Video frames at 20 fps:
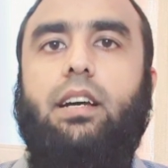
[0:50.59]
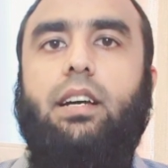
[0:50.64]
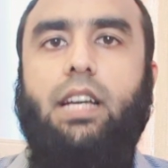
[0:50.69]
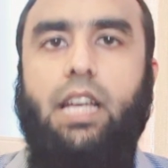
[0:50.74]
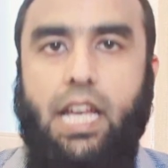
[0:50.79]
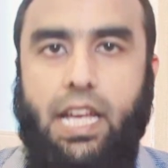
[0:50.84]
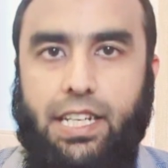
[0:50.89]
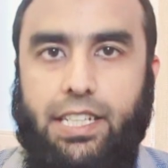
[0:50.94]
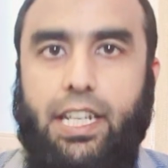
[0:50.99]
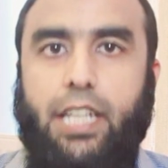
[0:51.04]
था
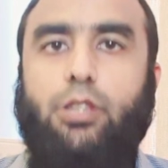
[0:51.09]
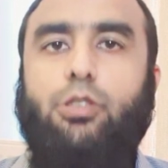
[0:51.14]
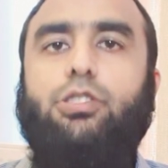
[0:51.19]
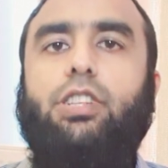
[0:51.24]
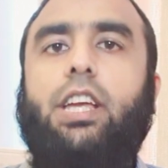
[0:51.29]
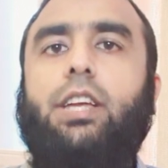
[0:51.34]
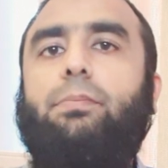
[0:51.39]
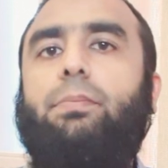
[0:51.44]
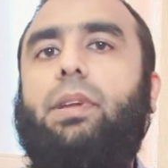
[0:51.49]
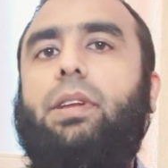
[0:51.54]
ये तो
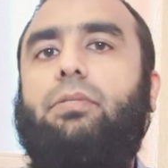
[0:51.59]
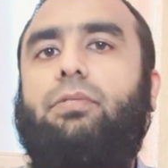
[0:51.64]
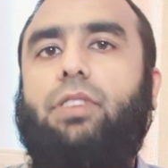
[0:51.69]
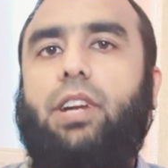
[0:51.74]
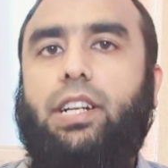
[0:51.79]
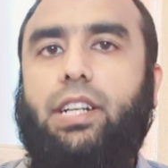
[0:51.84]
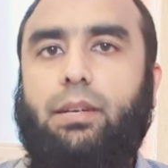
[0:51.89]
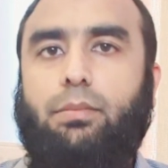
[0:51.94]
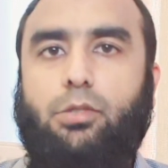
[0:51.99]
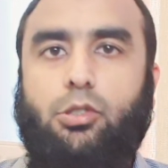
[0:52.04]
यहीं पे
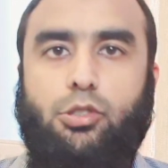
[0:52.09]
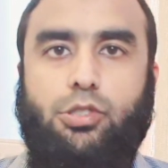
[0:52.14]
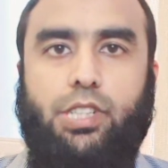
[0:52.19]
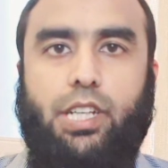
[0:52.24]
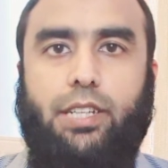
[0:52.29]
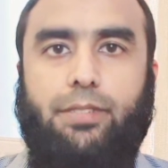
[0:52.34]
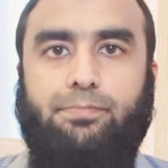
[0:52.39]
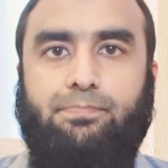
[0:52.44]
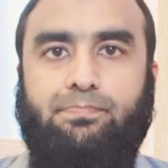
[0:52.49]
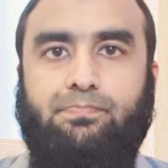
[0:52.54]
रेफरेंडम हो
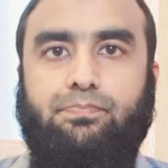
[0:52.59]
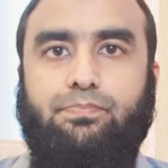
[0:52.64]
जाए